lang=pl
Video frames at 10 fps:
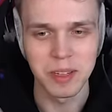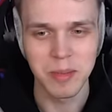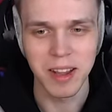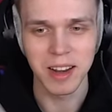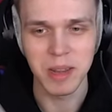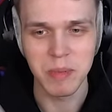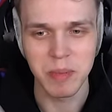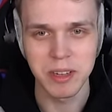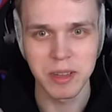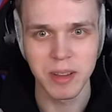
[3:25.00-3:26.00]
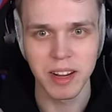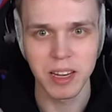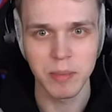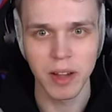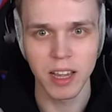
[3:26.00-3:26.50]
będzie mega lipa, będzie mega
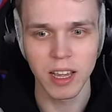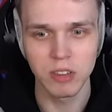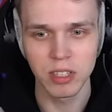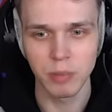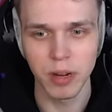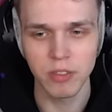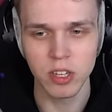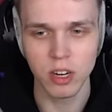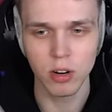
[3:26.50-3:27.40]
lipa. Ej, ja już jestem Ty prawie na